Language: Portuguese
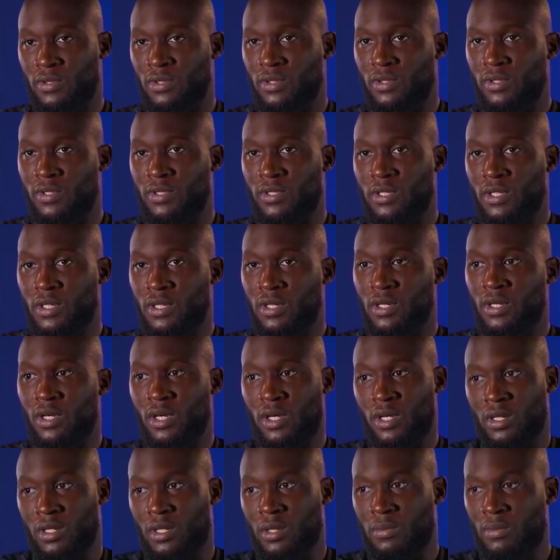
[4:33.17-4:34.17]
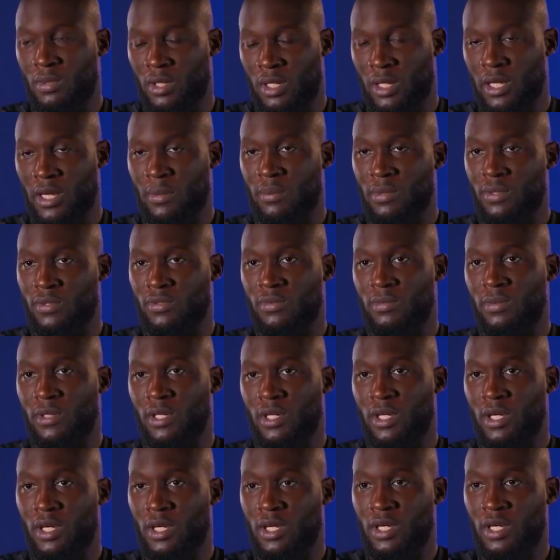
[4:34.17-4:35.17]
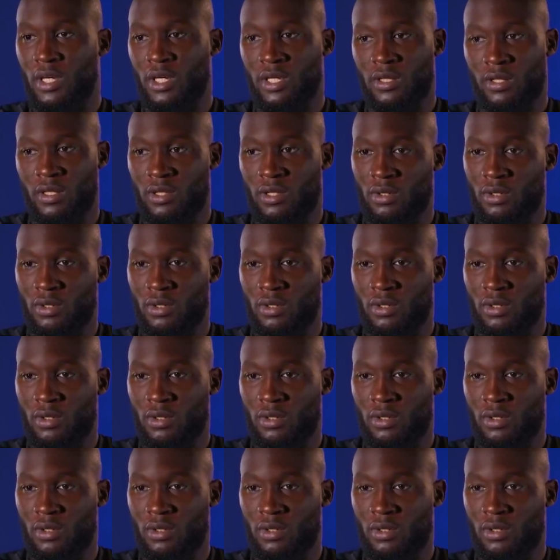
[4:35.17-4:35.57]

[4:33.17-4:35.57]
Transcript: gostaria de voltar para a Inter um dia e